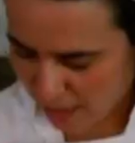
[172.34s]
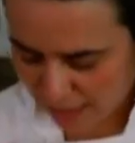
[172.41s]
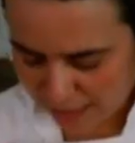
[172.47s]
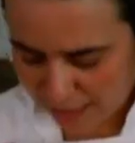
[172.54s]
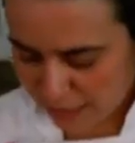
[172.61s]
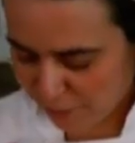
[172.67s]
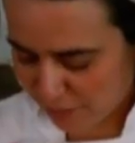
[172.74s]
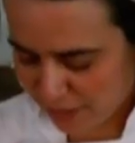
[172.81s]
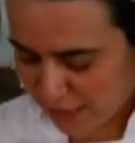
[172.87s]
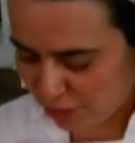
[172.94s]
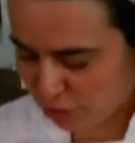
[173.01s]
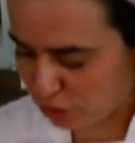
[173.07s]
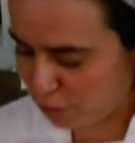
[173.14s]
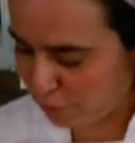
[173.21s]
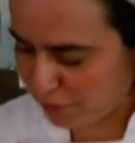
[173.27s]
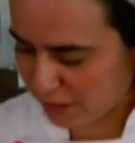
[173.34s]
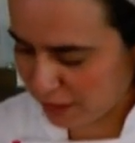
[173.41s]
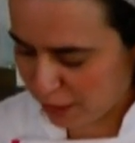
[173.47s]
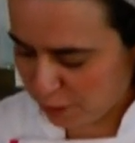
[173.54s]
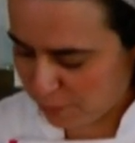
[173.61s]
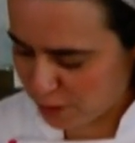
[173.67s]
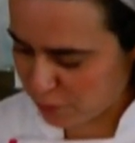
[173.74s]
Aqui, na verdade, eu tô
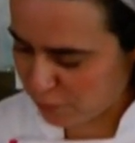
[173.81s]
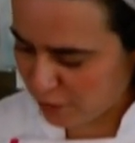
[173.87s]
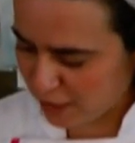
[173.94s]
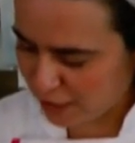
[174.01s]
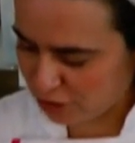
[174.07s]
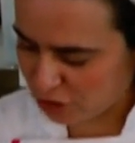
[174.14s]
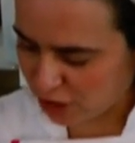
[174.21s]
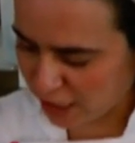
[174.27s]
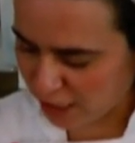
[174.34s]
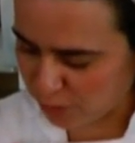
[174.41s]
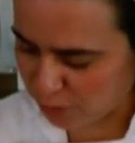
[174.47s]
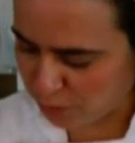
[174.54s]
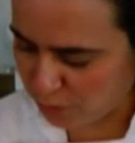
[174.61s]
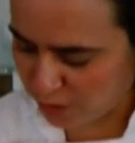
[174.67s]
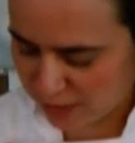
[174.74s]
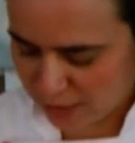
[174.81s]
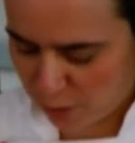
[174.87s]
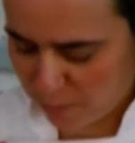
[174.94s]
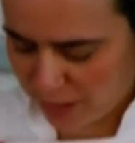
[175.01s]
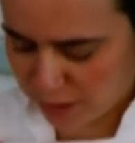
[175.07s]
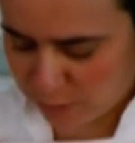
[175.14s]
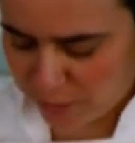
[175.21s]
fritando umas folhinhas de caruru que
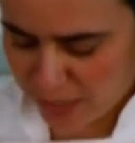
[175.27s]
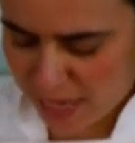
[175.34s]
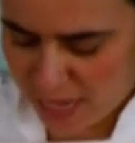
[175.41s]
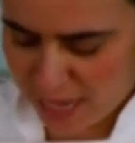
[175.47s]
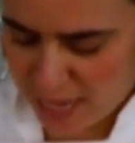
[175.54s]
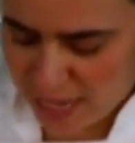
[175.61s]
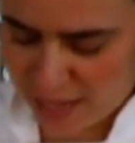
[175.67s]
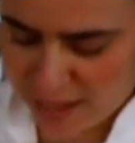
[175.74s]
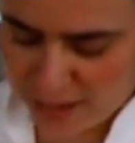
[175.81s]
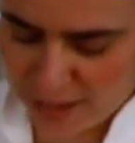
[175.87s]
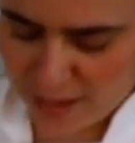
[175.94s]
são mais pra